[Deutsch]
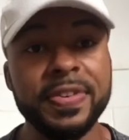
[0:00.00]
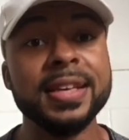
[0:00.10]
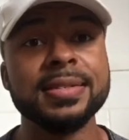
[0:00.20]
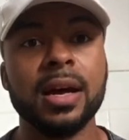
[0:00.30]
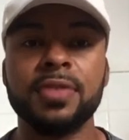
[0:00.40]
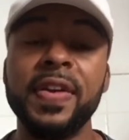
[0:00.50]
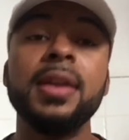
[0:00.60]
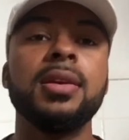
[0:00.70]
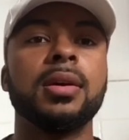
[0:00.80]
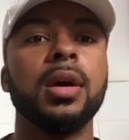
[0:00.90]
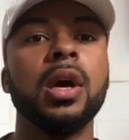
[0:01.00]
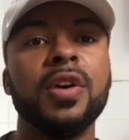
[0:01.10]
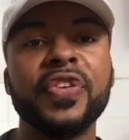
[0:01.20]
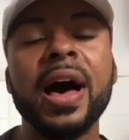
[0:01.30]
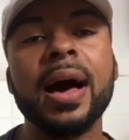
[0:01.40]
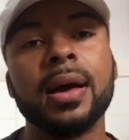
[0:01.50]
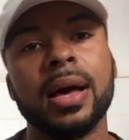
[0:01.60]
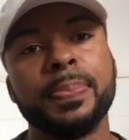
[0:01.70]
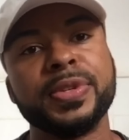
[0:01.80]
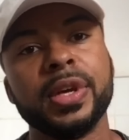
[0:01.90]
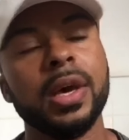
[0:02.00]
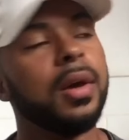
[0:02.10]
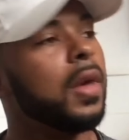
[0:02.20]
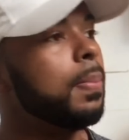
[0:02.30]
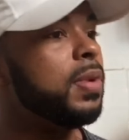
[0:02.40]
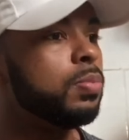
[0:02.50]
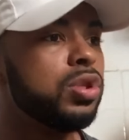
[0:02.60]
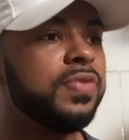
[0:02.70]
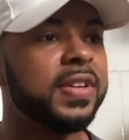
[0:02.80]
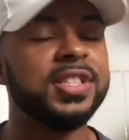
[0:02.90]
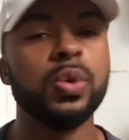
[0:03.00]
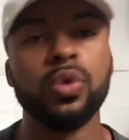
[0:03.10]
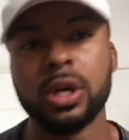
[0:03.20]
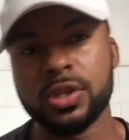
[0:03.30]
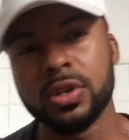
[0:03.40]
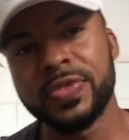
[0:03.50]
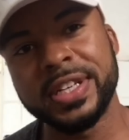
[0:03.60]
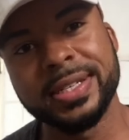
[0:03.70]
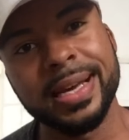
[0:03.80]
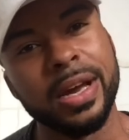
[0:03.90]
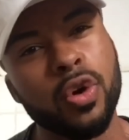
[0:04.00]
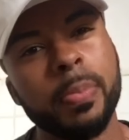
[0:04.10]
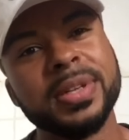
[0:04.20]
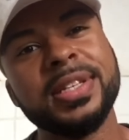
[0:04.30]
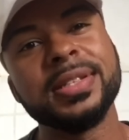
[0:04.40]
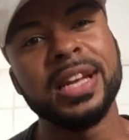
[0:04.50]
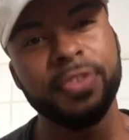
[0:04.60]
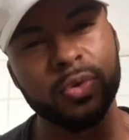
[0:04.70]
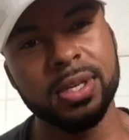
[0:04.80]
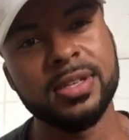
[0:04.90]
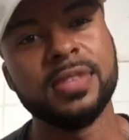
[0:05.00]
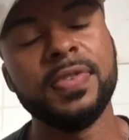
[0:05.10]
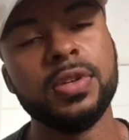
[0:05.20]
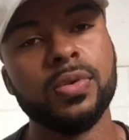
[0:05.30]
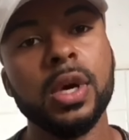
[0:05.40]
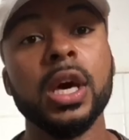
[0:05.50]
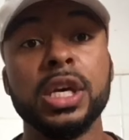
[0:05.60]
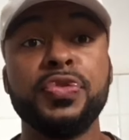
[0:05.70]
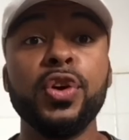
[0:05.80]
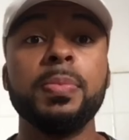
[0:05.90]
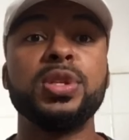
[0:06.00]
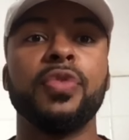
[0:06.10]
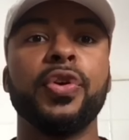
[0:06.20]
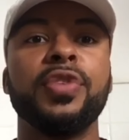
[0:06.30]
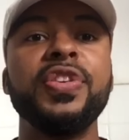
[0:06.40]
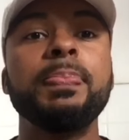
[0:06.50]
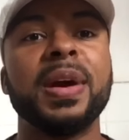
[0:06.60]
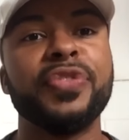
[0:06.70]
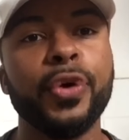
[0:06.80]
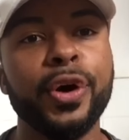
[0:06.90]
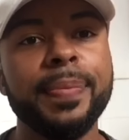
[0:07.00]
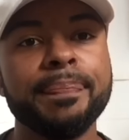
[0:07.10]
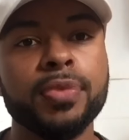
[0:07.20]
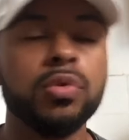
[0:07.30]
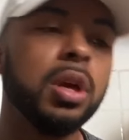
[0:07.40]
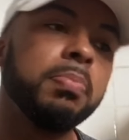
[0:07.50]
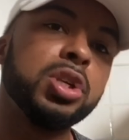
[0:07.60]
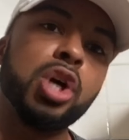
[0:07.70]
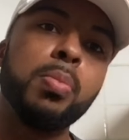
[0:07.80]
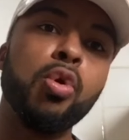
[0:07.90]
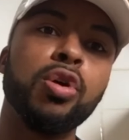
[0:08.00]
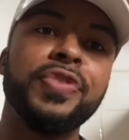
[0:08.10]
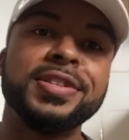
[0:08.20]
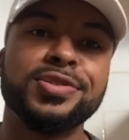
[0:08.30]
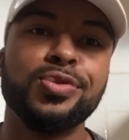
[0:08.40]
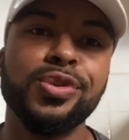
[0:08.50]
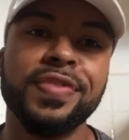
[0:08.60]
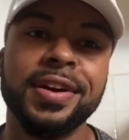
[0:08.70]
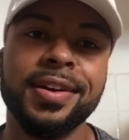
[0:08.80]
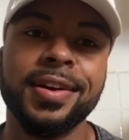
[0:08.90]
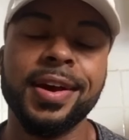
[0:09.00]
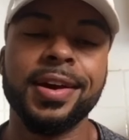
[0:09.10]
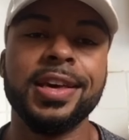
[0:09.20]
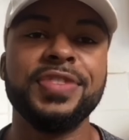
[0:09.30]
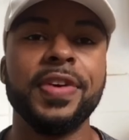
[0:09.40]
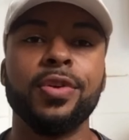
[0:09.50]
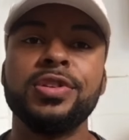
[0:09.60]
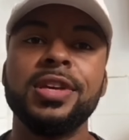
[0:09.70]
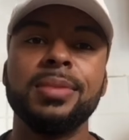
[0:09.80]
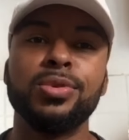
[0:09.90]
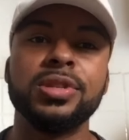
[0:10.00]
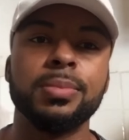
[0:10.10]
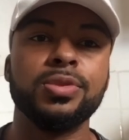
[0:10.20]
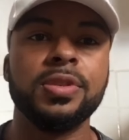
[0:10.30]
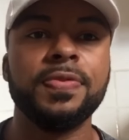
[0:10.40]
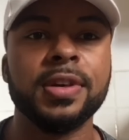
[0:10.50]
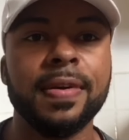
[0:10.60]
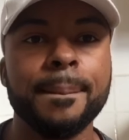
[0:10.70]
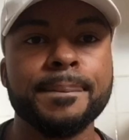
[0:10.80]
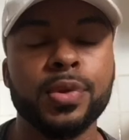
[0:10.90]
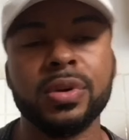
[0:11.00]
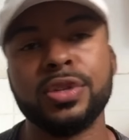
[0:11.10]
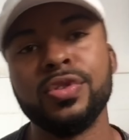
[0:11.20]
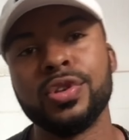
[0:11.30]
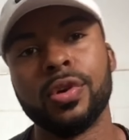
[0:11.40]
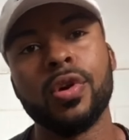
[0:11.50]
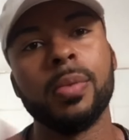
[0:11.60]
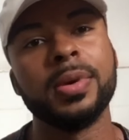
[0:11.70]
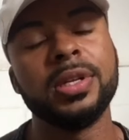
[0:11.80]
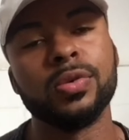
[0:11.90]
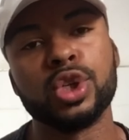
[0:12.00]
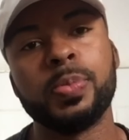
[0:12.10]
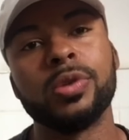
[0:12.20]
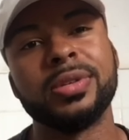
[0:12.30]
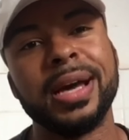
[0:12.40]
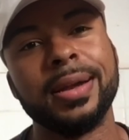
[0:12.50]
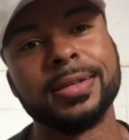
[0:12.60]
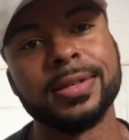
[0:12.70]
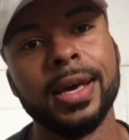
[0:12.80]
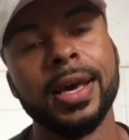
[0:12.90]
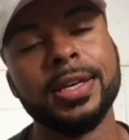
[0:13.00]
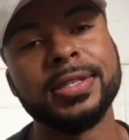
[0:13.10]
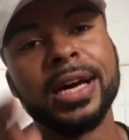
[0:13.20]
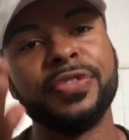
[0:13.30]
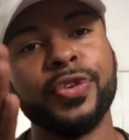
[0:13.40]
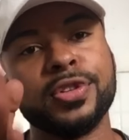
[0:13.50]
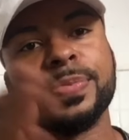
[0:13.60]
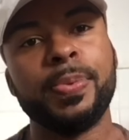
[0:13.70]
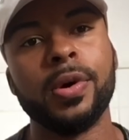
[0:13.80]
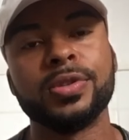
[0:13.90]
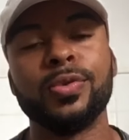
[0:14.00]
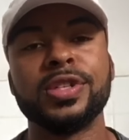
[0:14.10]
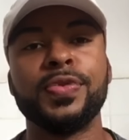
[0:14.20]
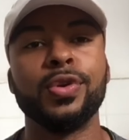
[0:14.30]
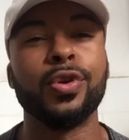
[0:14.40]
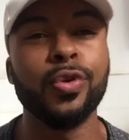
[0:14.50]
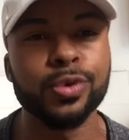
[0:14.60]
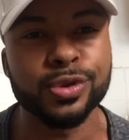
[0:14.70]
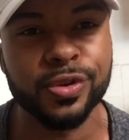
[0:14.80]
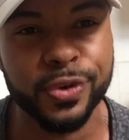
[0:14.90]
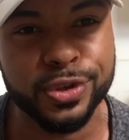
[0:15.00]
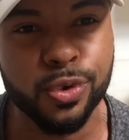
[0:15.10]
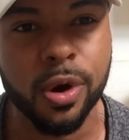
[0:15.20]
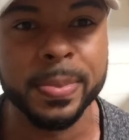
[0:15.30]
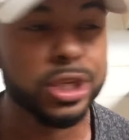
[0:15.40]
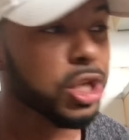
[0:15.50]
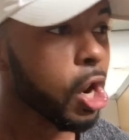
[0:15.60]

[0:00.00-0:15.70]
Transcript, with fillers: Wie gesagt, wenn ihr Fragen habt mit Motivation oder sonst welche Sachen, kommentiert einfach unter diesem Video. Ich würde mich auf euer Feedback freuen und gebt mir einen Daumen hoch, falls es cool war. Ich werde euch jeden Montag motivieren und natürlich auch noch Comedy und Sport und alles. Ich danke für euren Support und es wird noch Großes auf euch zukommen.